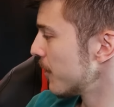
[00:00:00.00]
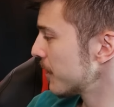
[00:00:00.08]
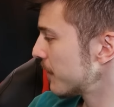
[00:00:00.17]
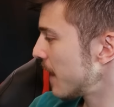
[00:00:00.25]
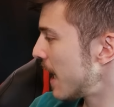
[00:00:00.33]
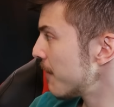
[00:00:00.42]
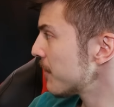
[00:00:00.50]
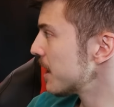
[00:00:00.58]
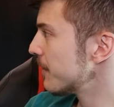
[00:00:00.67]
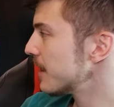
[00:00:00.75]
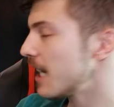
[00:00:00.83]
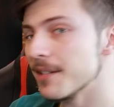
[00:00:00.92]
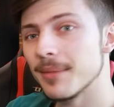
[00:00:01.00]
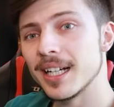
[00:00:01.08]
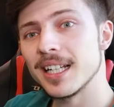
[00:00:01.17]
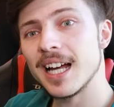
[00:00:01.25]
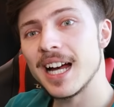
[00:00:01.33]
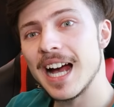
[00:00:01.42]
Und wir haben hier wieder
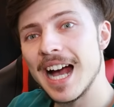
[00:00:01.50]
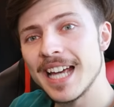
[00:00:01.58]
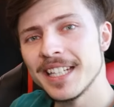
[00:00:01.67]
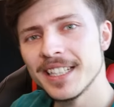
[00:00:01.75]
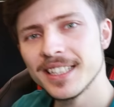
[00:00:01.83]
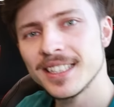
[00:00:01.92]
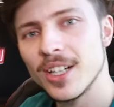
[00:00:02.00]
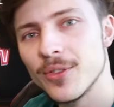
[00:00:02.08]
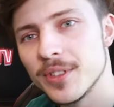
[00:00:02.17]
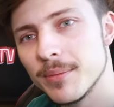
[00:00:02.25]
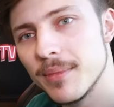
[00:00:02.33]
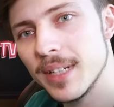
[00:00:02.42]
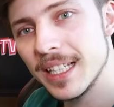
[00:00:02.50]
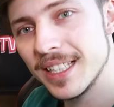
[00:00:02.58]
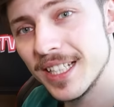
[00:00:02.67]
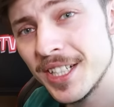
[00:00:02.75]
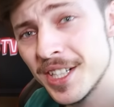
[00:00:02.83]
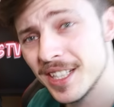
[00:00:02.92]
einmal einiges auf dem
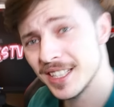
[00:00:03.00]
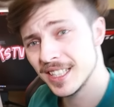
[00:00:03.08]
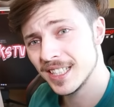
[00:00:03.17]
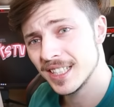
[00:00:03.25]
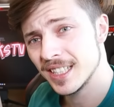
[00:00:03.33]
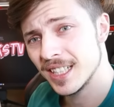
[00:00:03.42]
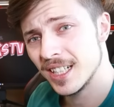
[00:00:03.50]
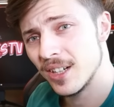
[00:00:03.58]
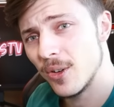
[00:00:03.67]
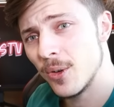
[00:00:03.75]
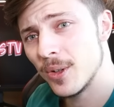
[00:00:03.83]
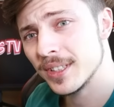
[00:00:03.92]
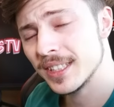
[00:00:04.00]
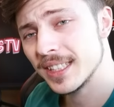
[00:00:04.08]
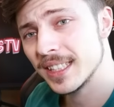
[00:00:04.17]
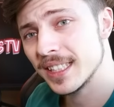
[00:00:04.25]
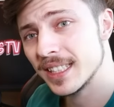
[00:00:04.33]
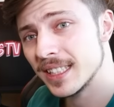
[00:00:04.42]
Tisch. Und
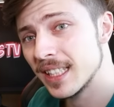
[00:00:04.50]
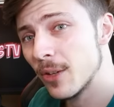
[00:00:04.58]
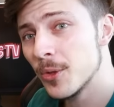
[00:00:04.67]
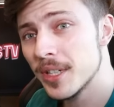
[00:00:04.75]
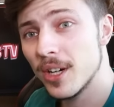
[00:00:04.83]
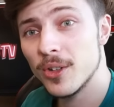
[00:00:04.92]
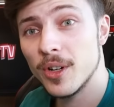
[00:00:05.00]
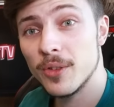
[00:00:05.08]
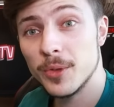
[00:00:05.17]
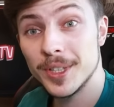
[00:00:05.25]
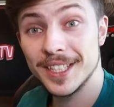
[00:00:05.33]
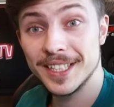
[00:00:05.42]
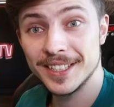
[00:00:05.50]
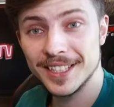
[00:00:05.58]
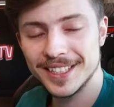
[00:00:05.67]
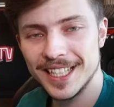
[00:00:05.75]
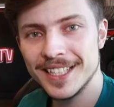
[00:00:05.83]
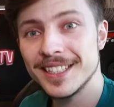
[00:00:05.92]
äh, darunter auch äh, wirklich
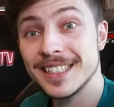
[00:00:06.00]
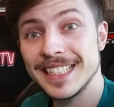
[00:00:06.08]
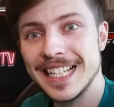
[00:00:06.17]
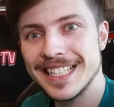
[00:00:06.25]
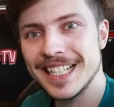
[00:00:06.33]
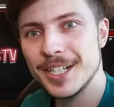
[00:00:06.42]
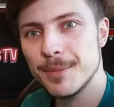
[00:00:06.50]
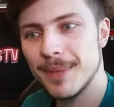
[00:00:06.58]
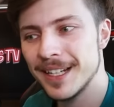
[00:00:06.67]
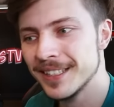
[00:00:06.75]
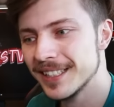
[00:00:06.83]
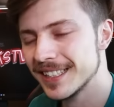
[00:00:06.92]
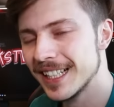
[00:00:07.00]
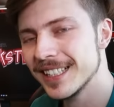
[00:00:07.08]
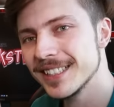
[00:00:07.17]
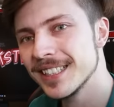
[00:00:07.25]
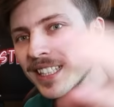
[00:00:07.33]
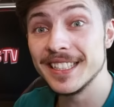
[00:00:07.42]
interessante, sehr, sehr spannende
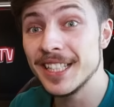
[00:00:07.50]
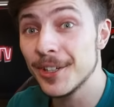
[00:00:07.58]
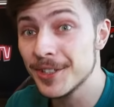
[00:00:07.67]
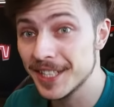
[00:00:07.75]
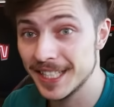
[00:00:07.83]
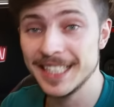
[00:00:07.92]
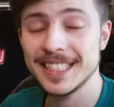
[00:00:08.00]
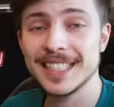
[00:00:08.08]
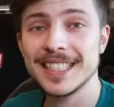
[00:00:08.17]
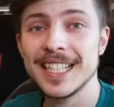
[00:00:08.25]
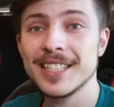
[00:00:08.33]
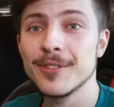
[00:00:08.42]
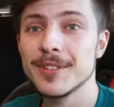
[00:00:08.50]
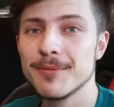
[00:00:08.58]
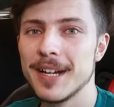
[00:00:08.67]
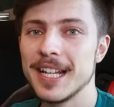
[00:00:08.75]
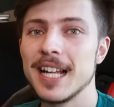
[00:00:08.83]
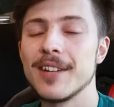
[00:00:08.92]
Sachen, die euch in nächster Zeit auf dem
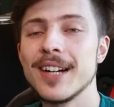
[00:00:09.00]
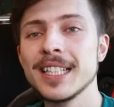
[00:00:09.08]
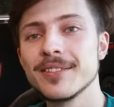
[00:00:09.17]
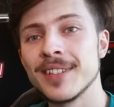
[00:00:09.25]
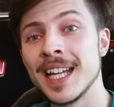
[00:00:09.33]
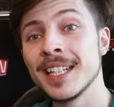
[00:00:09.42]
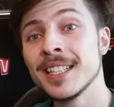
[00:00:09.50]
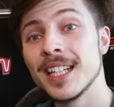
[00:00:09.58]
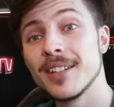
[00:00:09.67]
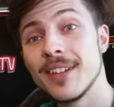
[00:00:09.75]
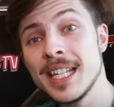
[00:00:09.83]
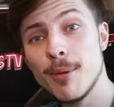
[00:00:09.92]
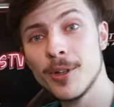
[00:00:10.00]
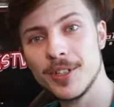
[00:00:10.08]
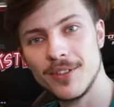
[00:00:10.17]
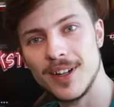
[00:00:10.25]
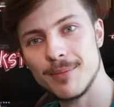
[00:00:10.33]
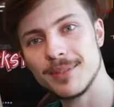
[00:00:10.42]
Kanal erwarten werden. Wenn ihr Bock
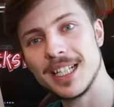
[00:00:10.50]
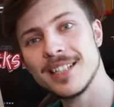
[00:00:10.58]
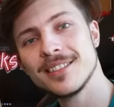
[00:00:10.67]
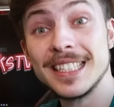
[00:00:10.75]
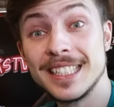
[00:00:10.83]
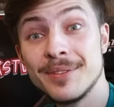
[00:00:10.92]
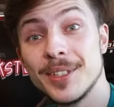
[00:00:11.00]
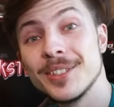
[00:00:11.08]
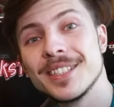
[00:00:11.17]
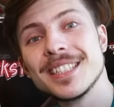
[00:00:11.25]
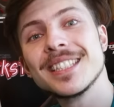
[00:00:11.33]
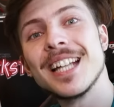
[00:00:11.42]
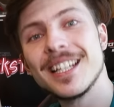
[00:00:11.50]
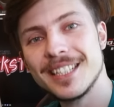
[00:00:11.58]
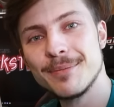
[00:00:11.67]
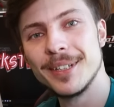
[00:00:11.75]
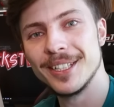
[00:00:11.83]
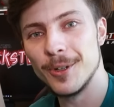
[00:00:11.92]
drauf habt, ja, dann sehen wir uns nach
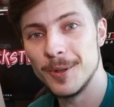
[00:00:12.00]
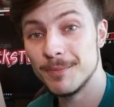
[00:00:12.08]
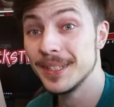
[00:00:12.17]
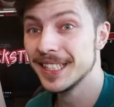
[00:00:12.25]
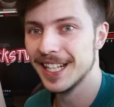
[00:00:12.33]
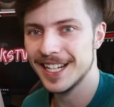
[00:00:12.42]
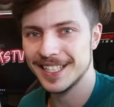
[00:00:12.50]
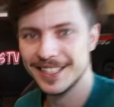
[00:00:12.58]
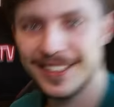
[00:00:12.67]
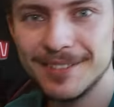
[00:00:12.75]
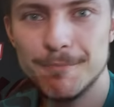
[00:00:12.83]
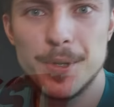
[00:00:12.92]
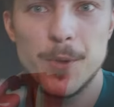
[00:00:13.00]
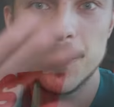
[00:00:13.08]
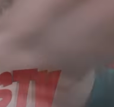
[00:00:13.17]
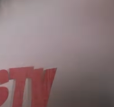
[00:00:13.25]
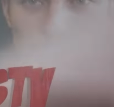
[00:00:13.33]
dem Intro. Bis gleich. Piu.